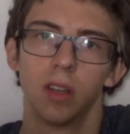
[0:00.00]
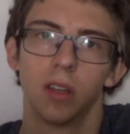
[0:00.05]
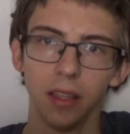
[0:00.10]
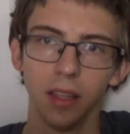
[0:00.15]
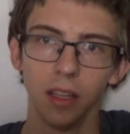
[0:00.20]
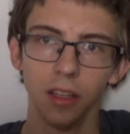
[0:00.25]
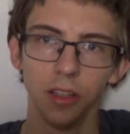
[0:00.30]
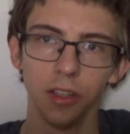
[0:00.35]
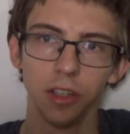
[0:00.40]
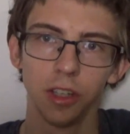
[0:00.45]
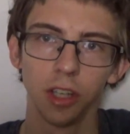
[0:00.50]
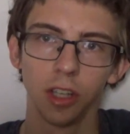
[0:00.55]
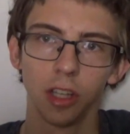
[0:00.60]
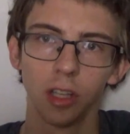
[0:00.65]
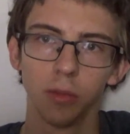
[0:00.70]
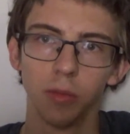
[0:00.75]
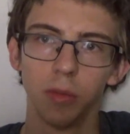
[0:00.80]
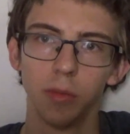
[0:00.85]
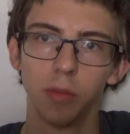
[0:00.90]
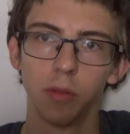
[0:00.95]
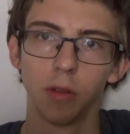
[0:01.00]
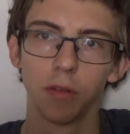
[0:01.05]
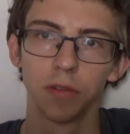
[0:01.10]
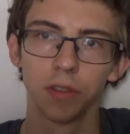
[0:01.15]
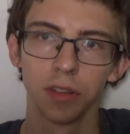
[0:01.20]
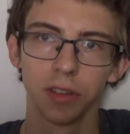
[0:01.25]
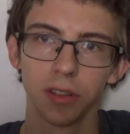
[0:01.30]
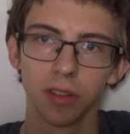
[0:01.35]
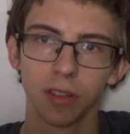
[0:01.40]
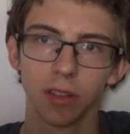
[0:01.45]
No, dzisiaj to by było
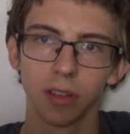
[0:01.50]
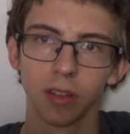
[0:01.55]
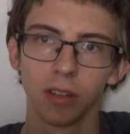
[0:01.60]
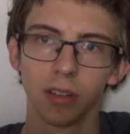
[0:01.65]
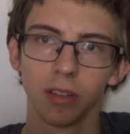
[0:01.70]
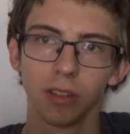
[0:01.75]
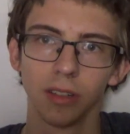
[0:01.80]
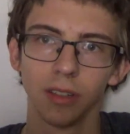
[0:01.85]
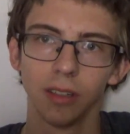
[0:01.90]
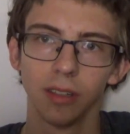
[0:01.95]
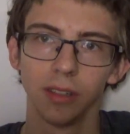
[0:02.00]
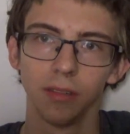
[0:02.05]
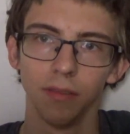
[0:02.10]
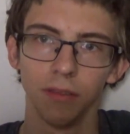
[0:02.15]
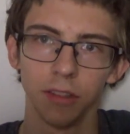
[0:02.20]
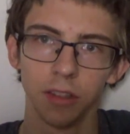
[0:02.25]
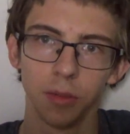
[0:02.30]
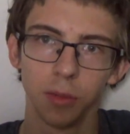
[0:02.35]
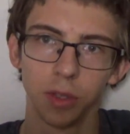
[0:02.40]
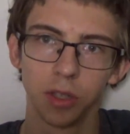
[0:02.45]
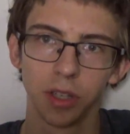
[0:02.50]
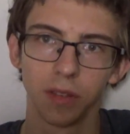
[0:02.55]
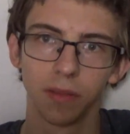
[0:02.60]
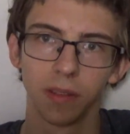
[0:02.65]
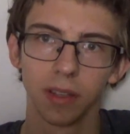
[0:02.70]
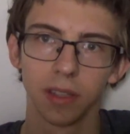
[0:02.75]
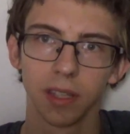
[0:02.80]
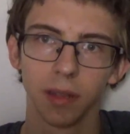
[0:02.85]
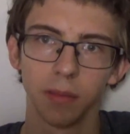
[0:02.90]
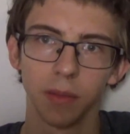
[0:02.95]
wszystko. Widzimy się w
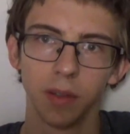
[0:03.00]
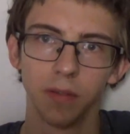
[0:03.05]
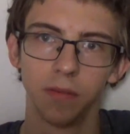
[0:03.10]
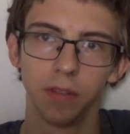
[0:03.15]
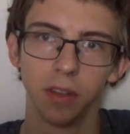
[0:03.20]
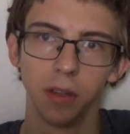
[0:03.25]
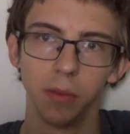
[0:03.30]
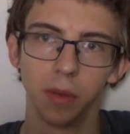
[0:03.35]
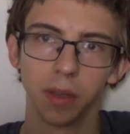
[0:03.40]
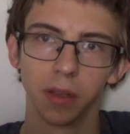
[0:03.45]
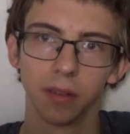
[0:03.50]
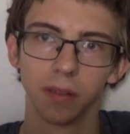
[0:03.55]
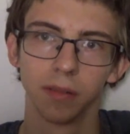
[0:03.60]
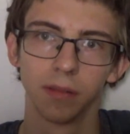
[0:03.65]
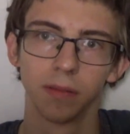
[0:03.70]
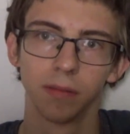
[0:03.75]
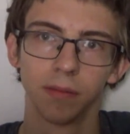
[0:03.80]
następnym filmie.